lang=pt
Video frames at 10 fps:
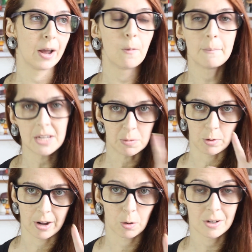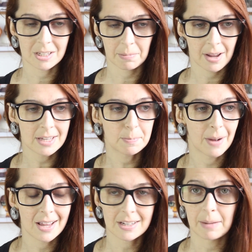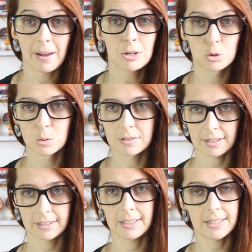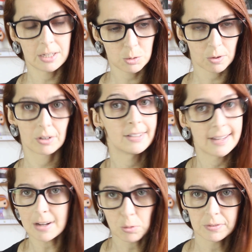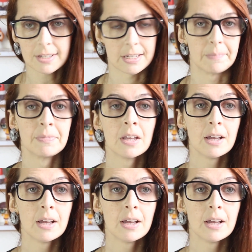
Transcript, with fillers: É o mínimo, é a coisa mais básica e mais justa que isso que tem que acontecer.